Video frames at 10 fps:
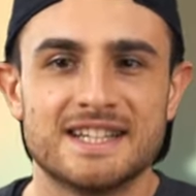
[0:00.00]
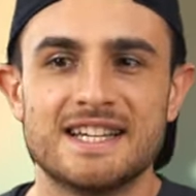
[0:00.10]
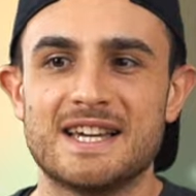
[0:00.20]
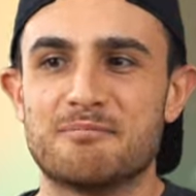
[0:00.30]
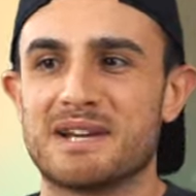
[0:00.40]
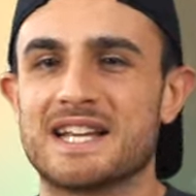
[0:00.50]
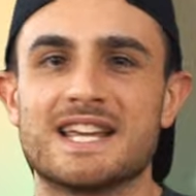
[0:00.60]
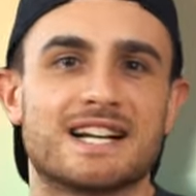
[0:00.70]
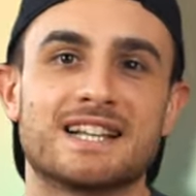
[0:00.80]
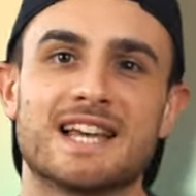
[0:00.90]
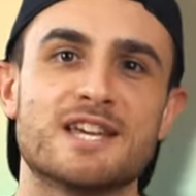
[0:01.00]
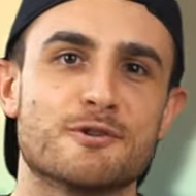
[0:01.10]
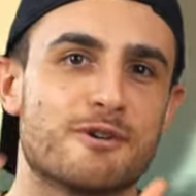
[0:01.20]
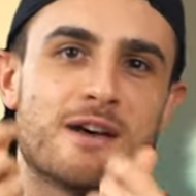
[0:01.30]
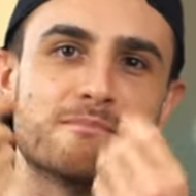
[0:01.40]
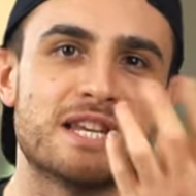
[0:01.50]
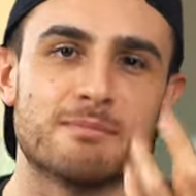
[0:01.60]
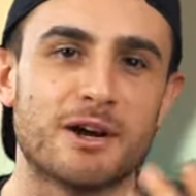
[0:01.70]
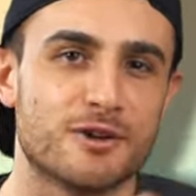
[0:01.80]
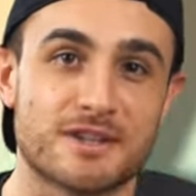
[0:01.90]
Eh, perché in realtà io quella
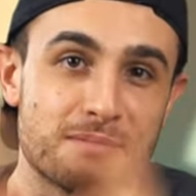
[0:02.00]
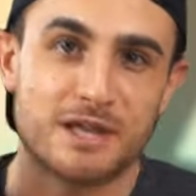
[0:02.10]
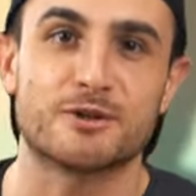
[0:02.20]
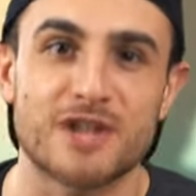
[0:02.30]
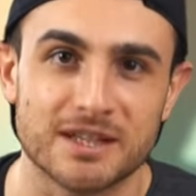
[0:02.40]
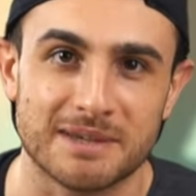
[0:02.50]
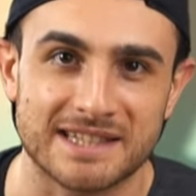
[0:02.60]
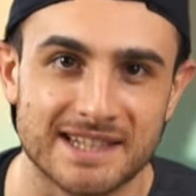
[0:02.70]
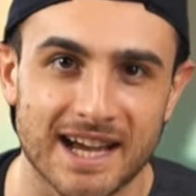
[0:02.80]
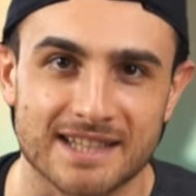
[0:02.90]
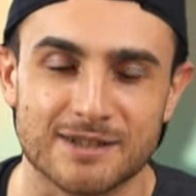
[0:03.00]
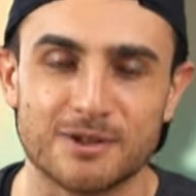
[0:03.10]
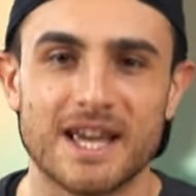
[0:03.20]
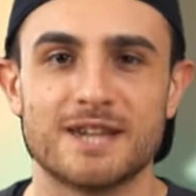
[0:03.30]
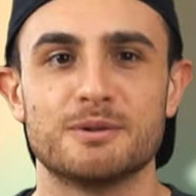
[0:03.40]
minima cosa me l'ero già dimenticata, ok?